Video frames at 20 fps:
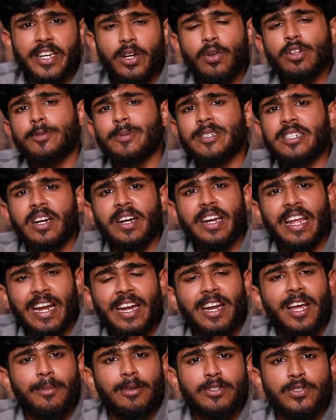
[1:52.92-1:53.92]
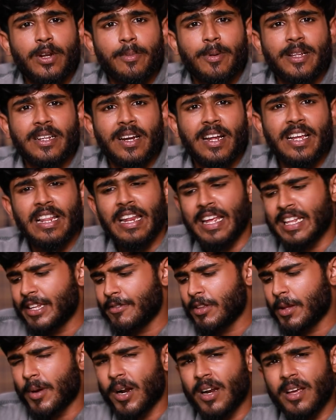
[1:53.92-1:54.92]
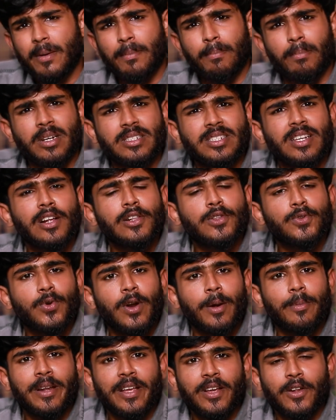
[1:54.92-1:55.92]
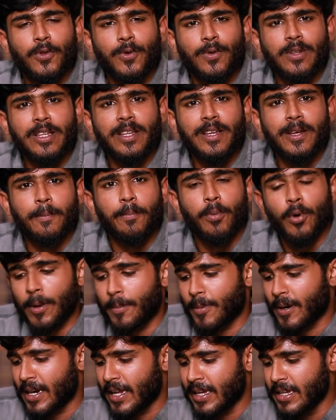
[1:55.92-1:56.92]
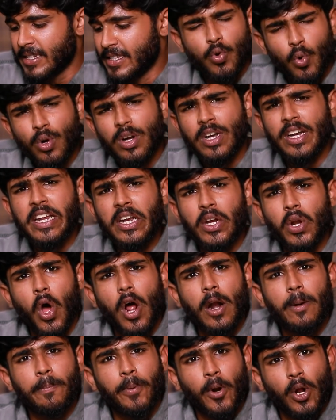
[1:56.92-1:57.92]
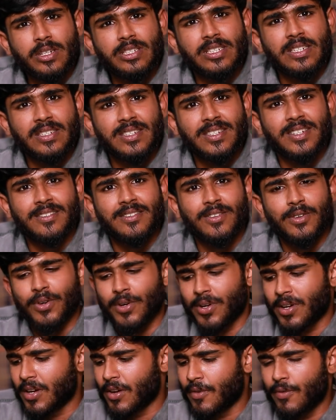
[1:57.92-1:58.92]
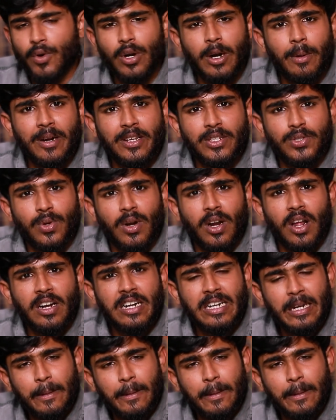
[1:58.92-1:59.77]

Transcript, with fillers: இன்னொரு ஸ்பெஷாலிட்டி என்ன அப்படின்னு சொல்லி பார்த்தீங்கன்னா இதில் எந்த விதமான மசால் தூள் அப்படிங்கிறதும் வந்து போடப்படல டோட்டலி நான் ப்ராசஸ்ட் ஃபுட் அப்படின்னு சொல்லலாம்